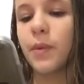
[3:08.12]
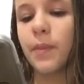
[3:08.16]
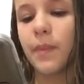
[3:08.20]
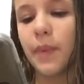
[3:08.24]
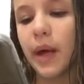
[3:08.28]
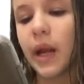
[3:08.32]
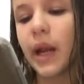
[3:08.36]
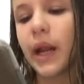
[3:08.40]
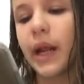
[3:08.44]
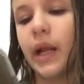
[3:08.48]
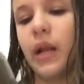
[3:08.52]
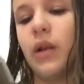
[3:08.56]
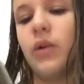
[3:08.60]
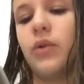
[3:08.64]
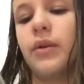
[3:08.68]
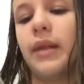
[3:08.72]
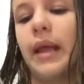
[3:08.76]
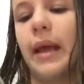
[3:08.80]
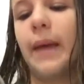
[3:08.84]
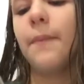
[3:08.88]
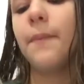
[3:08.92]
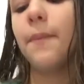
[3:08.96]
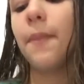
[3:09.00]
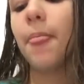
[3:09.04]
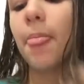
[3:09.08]
aparelho,
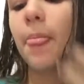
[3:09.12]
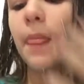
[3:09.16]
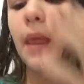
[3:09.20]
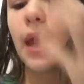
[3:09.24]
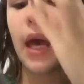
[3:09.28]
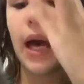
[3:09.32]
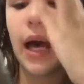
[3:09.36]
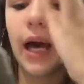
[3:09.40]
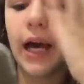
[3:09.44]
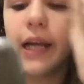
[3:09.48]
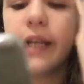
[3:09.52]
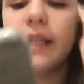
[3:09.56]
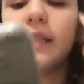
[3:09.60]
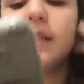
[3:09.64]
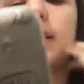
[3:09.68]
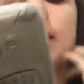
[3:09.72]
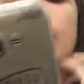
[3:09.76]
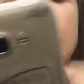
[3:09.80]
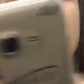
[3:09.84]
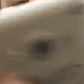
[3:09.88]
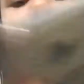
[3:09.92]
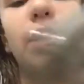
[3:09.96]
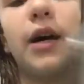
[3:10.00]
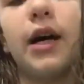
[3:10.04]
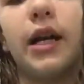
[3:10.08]
né? Aí
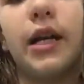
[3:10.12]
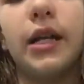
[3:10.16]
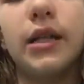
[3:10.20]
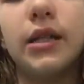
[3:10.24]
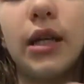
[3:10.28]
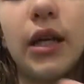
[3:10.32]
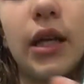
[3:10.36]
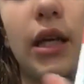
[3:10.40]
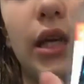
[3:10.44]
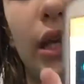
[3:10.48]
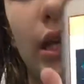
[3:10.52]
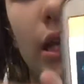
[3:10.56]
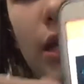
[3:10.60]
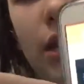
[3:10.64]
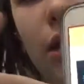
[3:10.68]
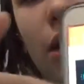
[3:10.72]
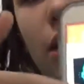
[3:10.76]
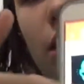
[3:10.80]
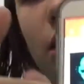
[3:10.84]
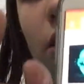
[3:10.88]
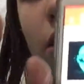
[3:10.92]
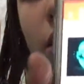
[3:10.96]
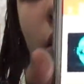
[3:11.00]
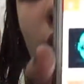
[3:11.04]
tem várias aqui, ó.